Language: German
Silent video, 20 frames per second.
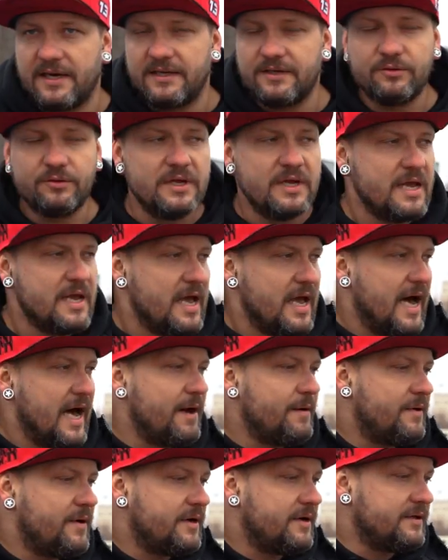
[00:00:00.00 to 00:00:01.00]
Ahnung.
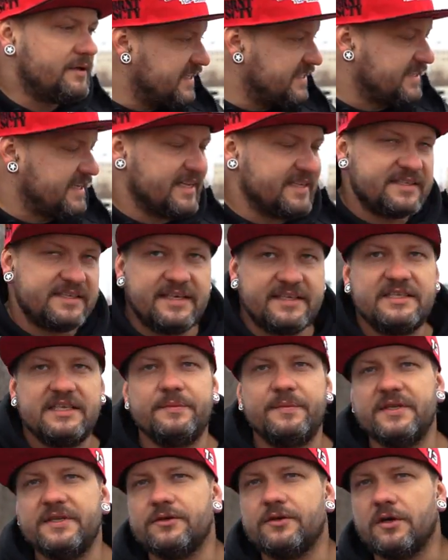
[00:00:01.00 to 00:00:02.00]
Aber das kannst du jetzt
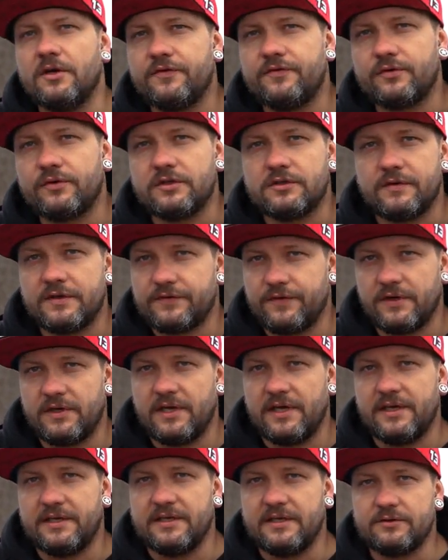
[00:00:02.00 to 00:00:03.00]
nicht mit einem Golf oder sowas
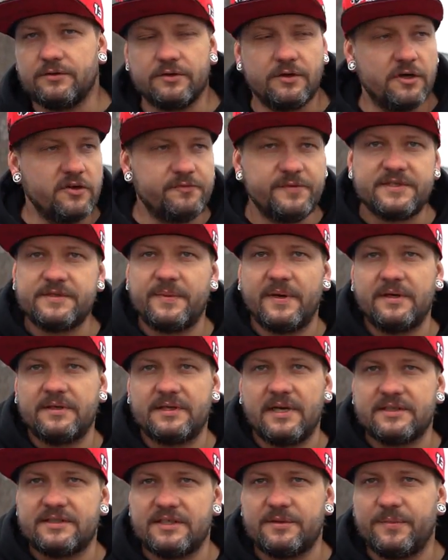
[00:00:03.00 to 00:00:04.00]
vergleichen. Also ein Golf mit
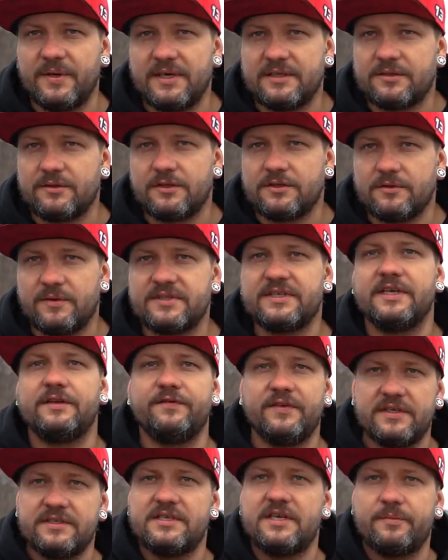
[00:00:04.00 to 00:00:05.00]
280 PS oder sowas
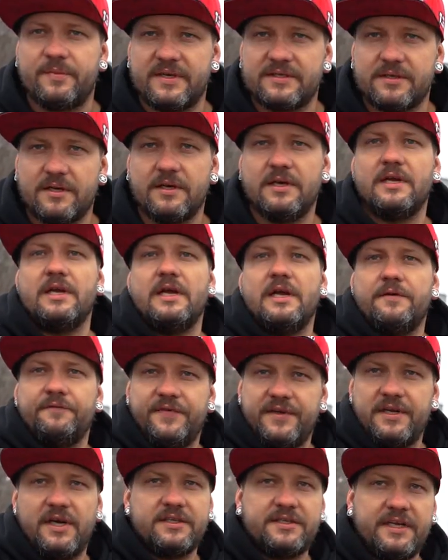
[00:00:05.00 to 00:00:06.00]
geht wesentlich besser
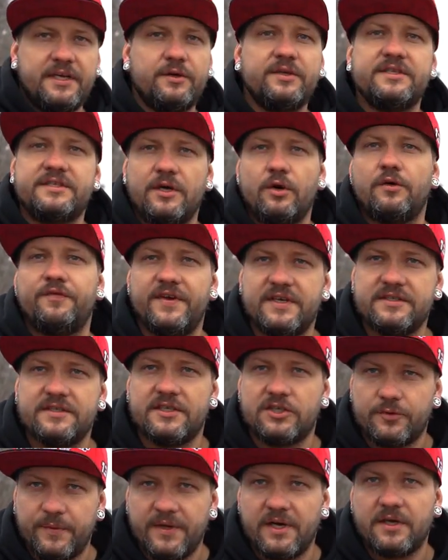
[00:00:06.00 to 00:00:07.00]
wie der AT und ist ja auch
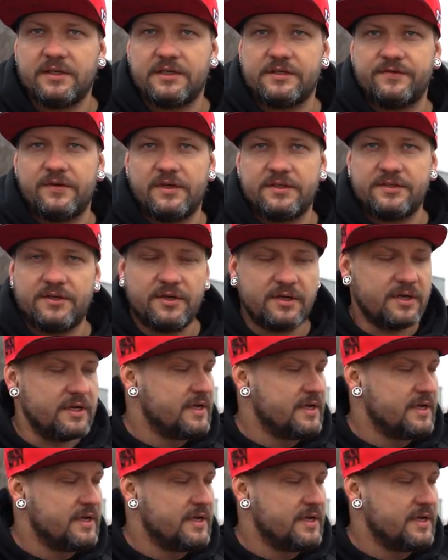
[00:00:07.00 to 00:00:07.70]
wesentlich schwerer, das Fahrzeug.